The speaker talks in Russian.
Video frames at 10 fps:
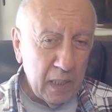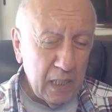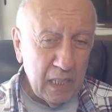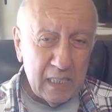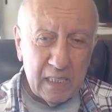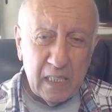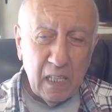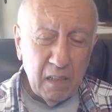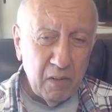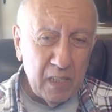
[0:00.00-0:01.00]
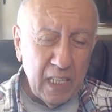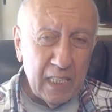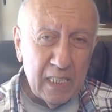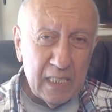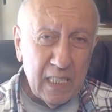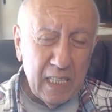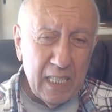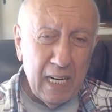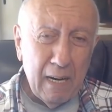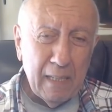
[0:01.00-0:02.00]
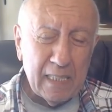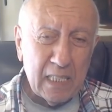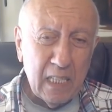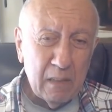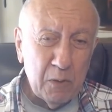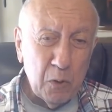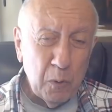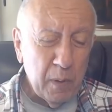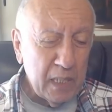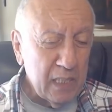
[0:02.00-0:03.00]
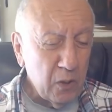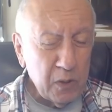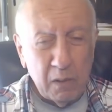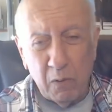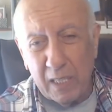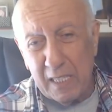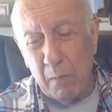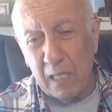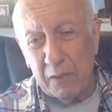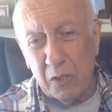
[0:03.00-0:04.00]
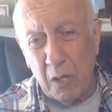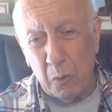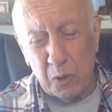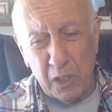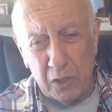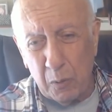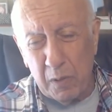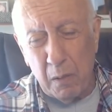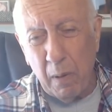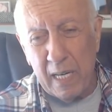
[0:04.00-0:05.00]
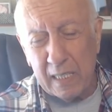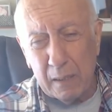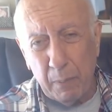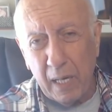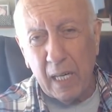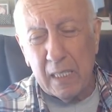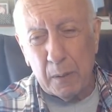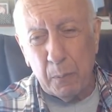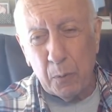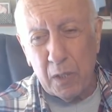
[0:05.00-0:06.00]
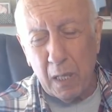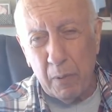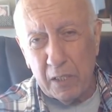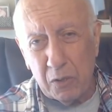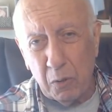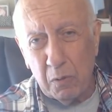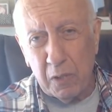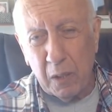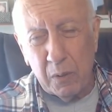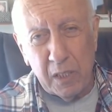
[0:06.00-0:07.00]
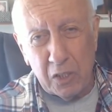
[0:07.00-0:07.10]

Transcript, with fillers: когда отстреливали треть населения и сажали в тюрьмы, они до того отнимали все оружие, чтобы не бояться, приходилось по утрам арестовывать людей,